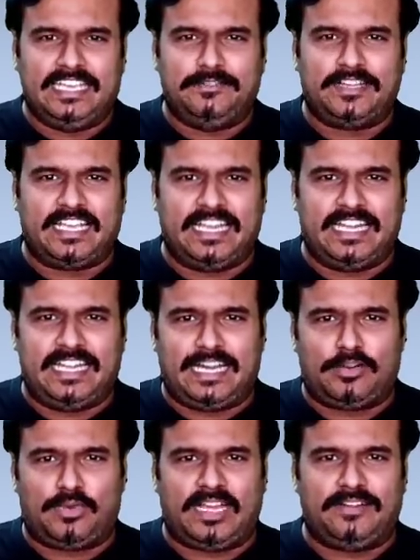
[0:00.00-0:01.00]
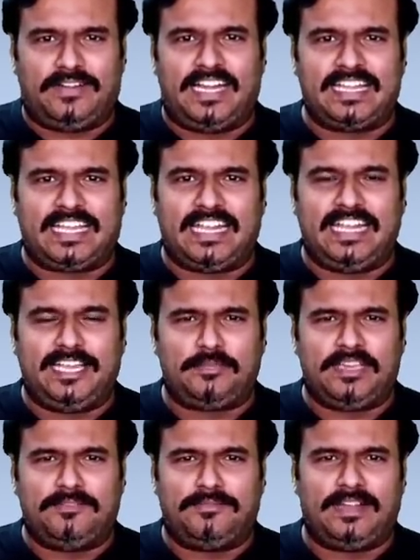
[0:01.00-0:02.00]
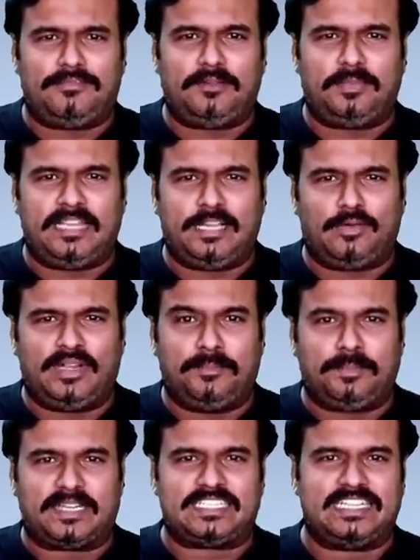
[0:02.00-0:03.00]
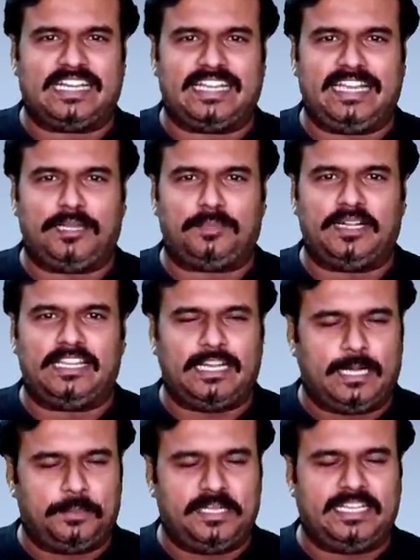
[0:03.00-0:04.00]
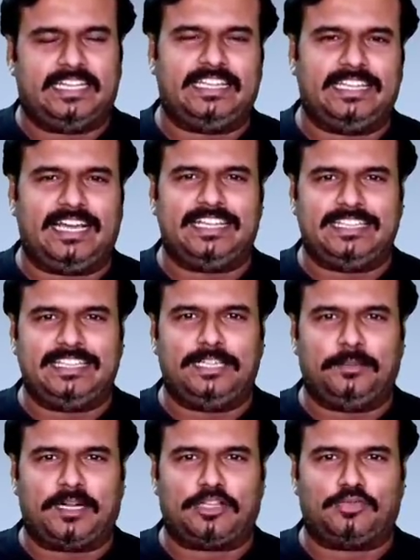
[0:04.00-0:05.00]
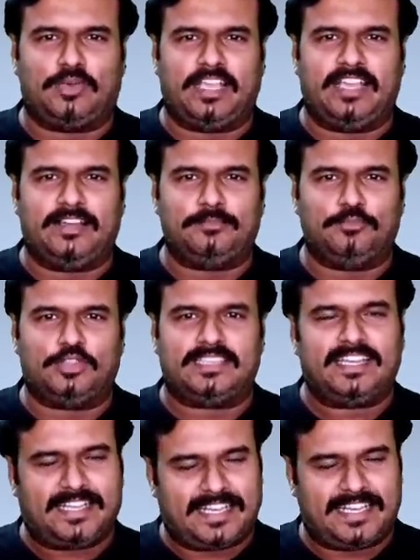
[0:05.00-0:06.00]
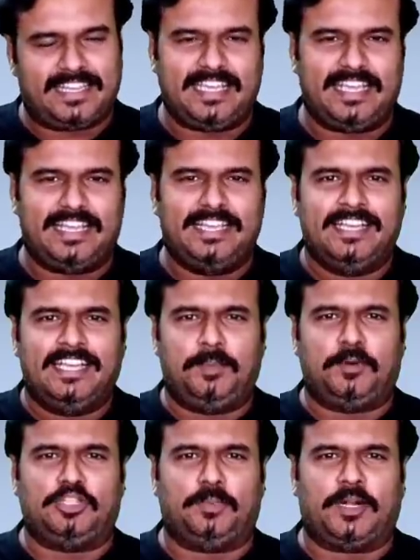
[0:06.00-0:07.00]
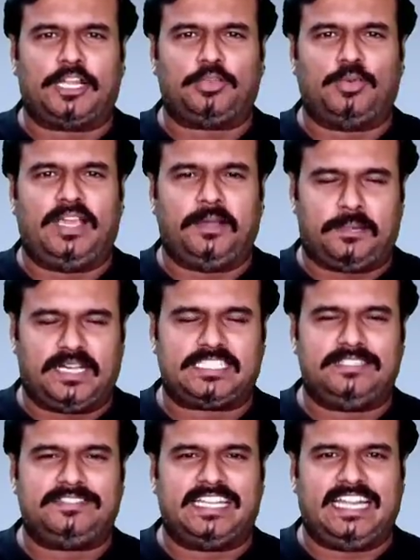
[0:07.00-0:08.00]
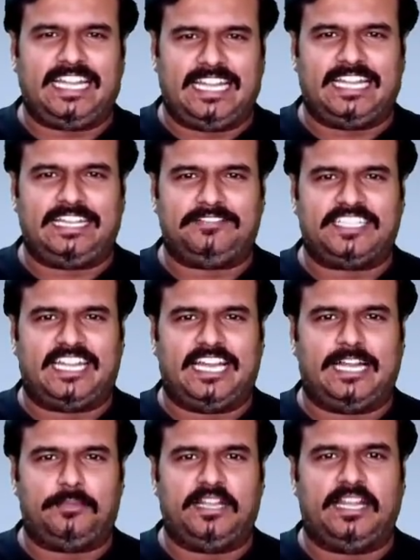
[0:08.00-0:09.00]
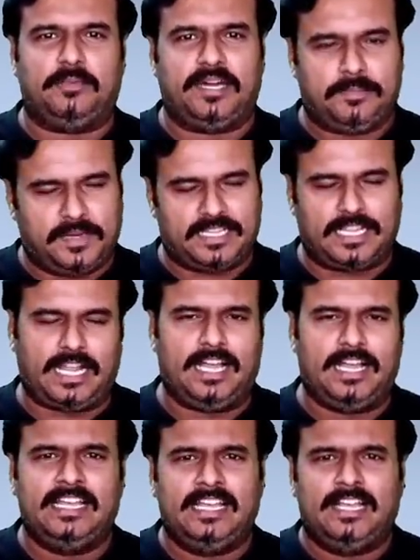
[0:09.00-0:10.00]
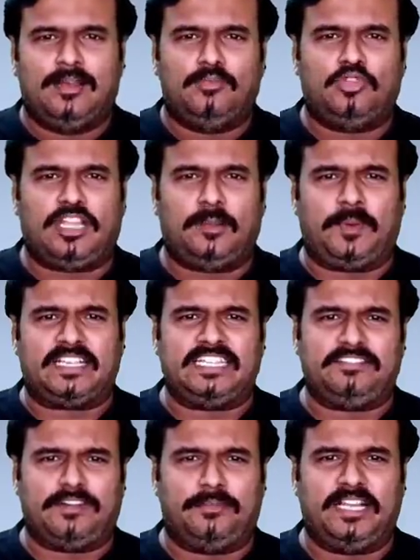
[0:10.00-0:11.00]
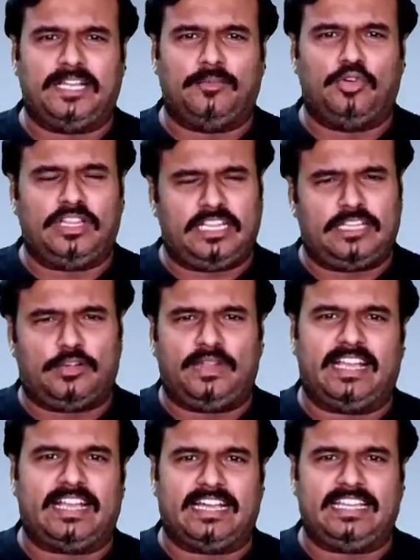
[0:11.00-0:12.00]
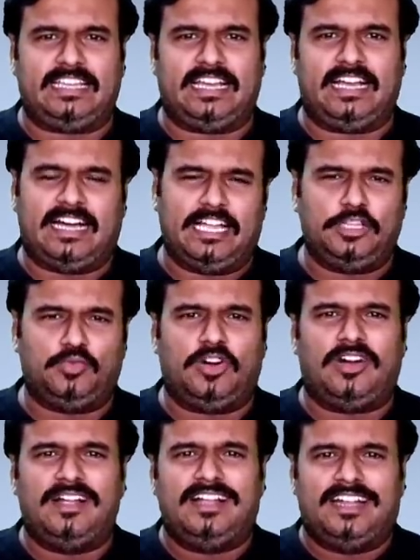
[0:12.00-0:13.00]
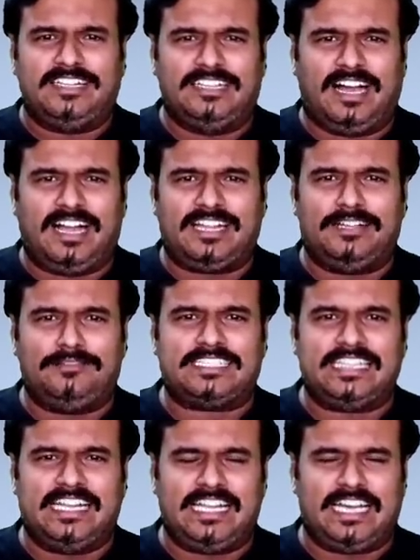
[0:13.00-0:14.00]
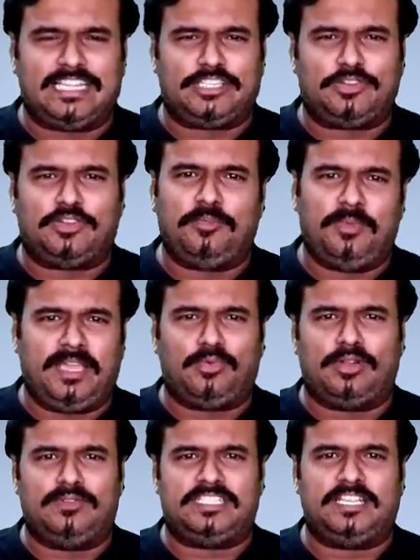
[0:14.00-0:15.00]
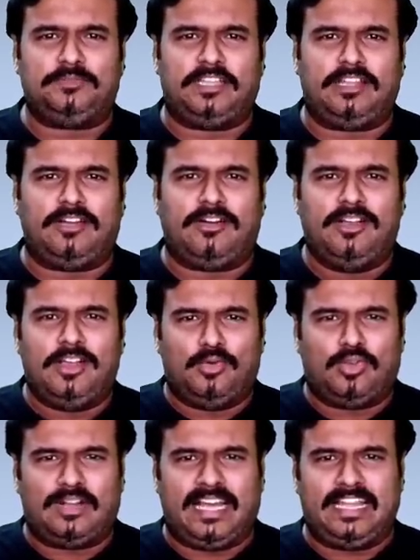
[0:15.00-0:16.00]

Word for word: இவங்க எல்லாருடைய வாழ்க்கையிலையும் எவ்வளவு பெரிய ஒரு இம்ப்ரெஷனை கிரியேட் பண்ணுது அப்படிங்கிறது தான் இந்த படத்துடைய மொத்த கதையை இப்போ அந்த படத்துடைய பாசிட்டிவ்ஸ் என்ன நெகட்டிவ்ஸ் என்ன அப்படின்னு நம்ம பார்த்தலாம் முதல் பாசிட்டிவ் அப்படிங்கும்போது இதனுடைய கதை தான் அதுவும் டாக் லவர்ஸ் எல்லாத்துக்குமே ஒரு விஷயம் தெரியும் ஒரு